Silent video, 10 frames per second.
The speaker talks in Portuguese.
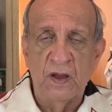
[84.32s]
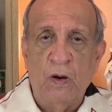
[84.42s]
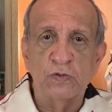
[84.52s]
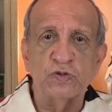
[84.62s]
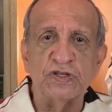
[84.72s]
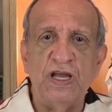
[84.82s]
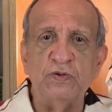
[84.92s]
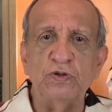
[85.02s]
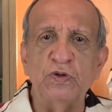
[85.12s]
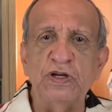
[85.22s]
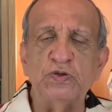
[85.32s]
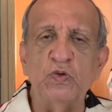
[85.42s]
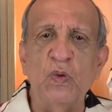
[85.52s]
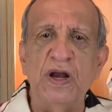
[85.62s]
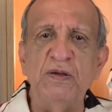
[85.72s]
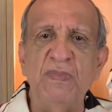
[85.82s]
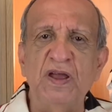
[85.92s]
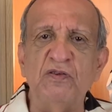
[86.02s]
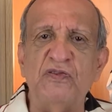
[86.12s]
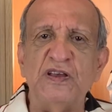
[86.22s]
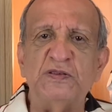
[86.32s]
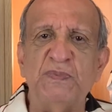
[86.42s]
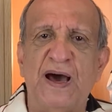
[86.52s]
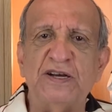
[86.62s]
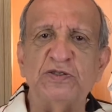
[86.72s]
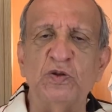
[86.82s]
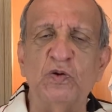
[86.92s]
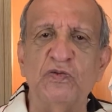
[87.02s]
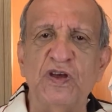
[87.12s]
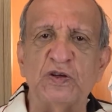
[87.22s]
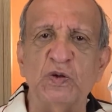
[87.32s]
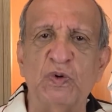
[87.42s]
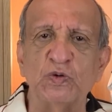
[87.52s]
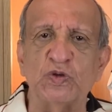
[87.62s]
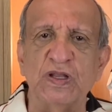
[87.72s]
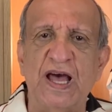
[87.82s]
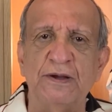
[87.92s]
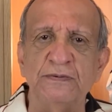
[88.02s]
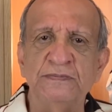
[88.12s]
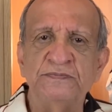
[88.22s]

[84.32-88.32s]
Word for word: Um sujeito que durante um ano e meio fez parte do governo Bolsonaro,